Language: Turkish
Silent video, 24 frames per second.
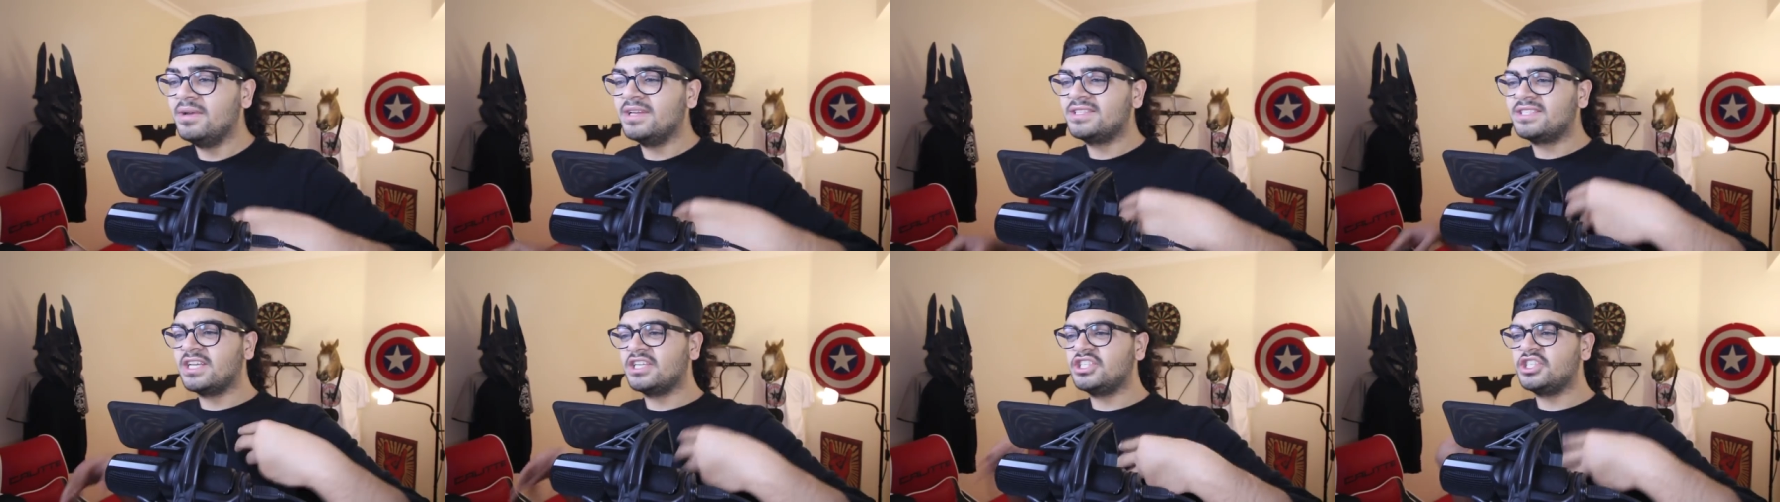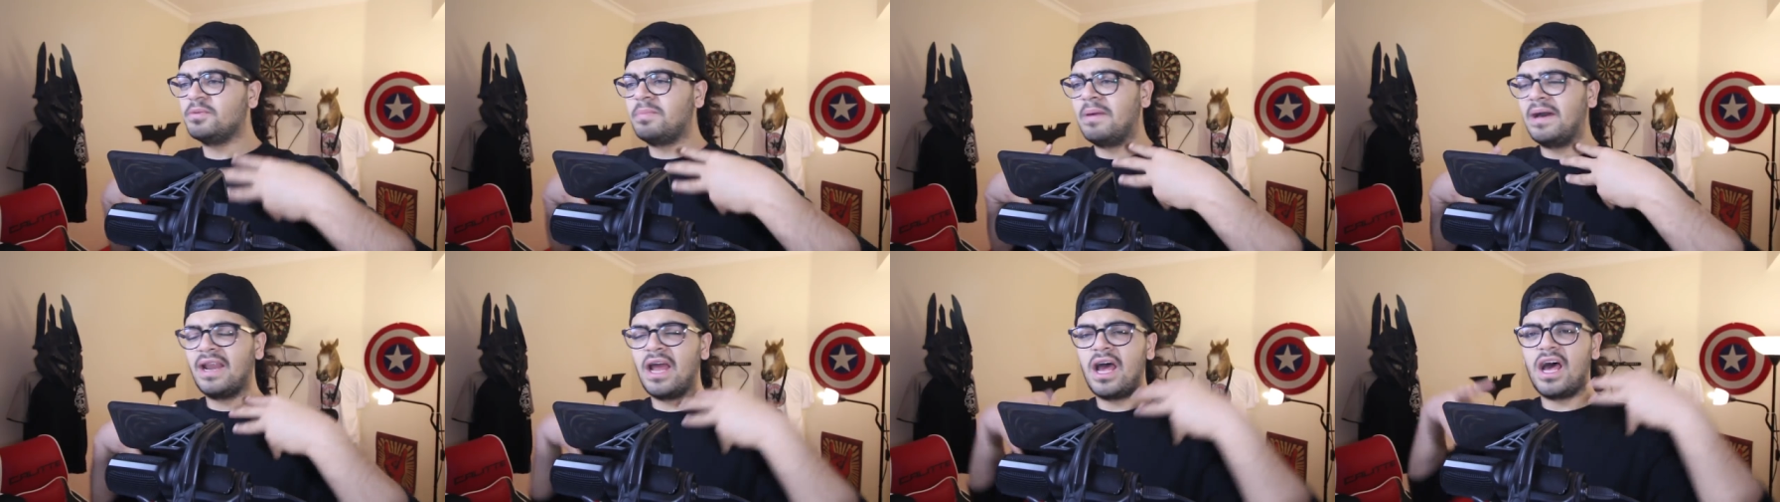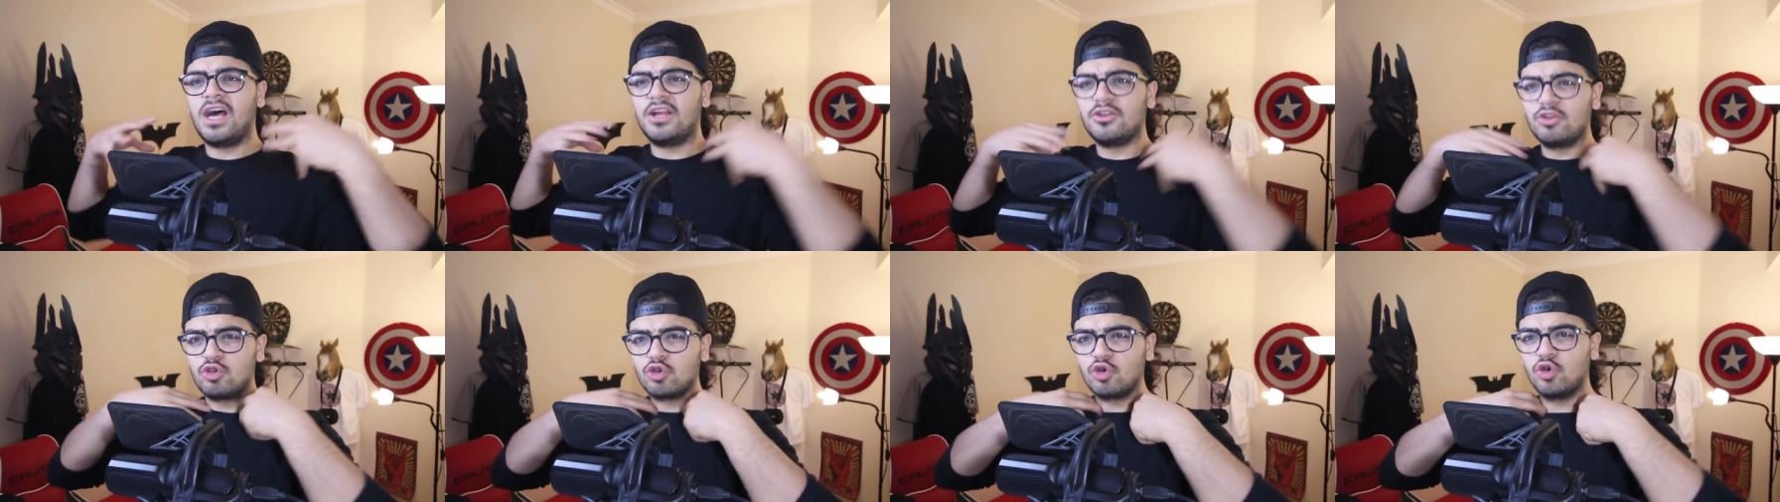mesajı bana
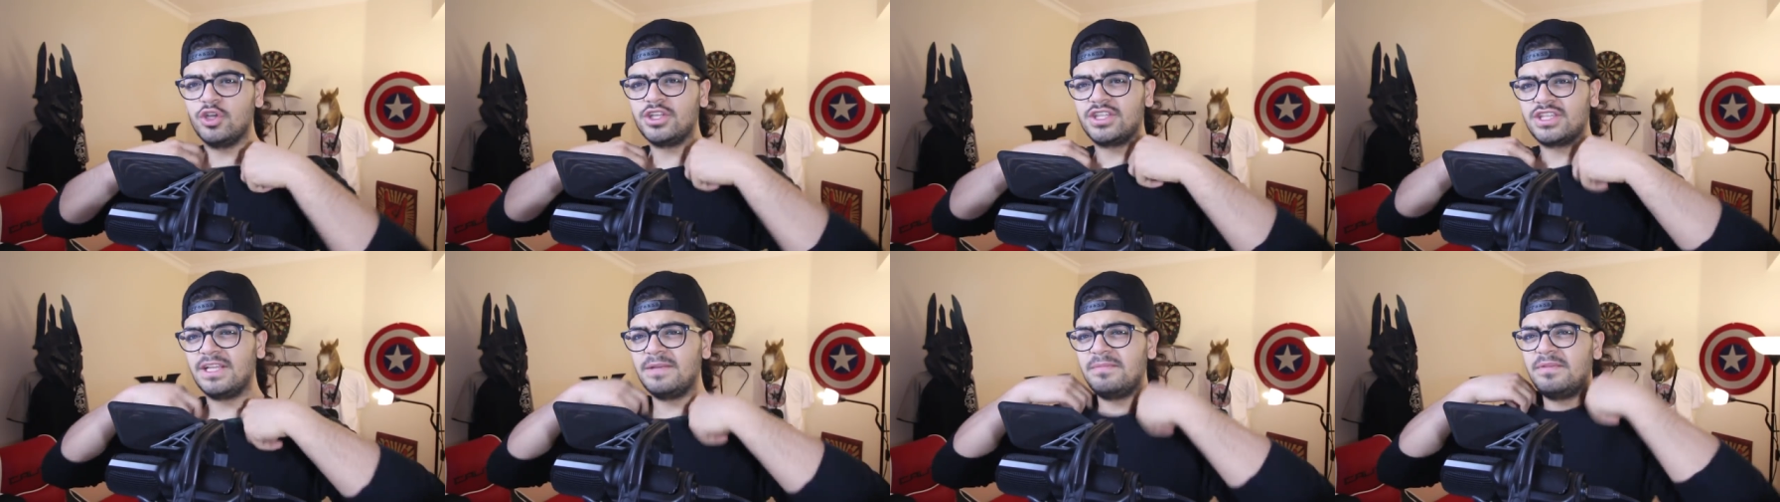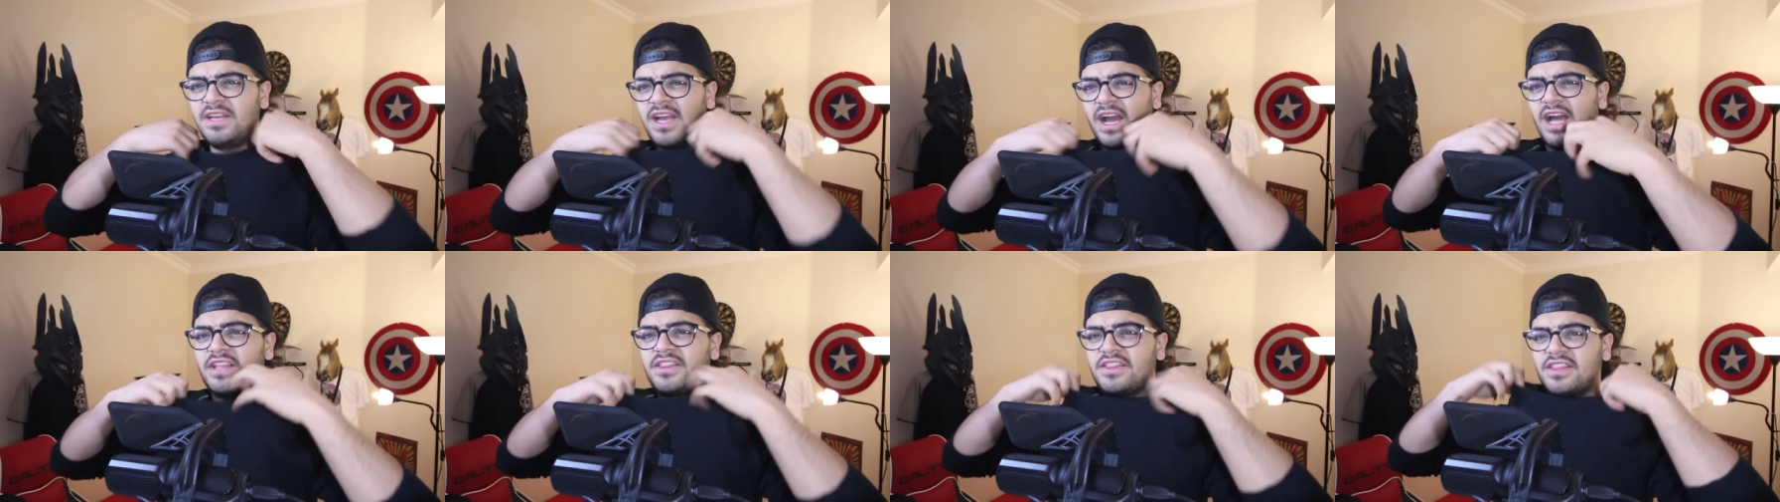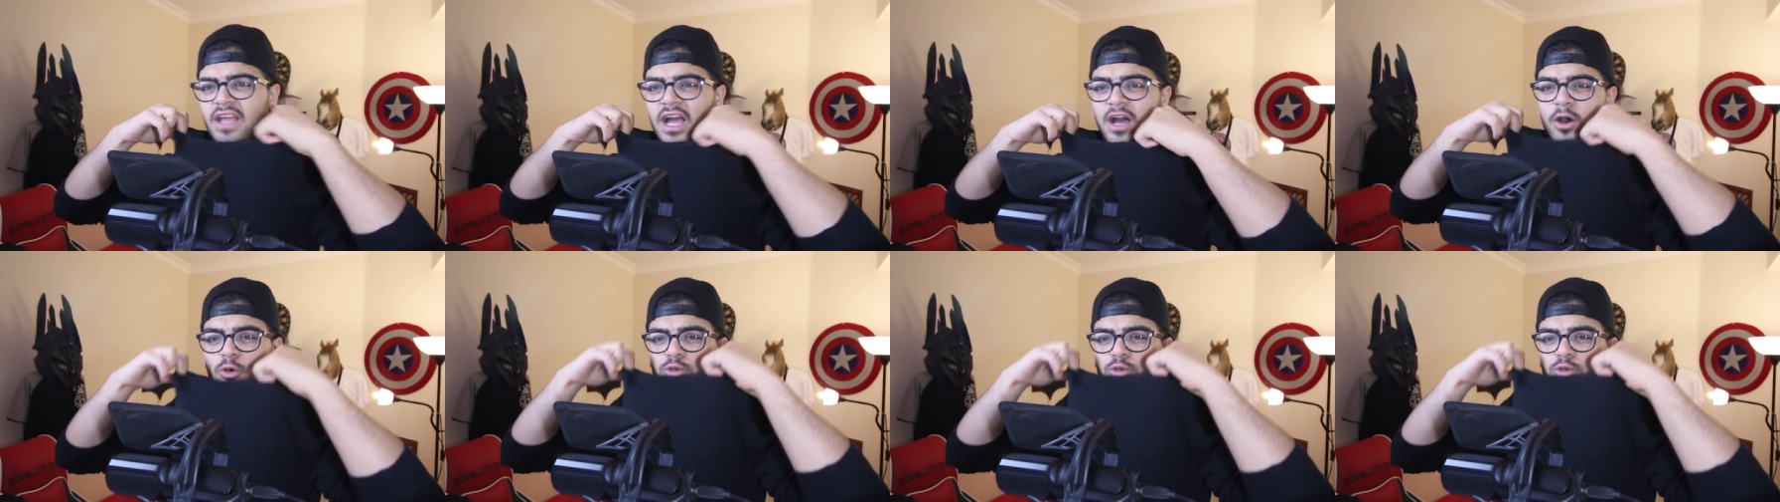Android'le biri attı.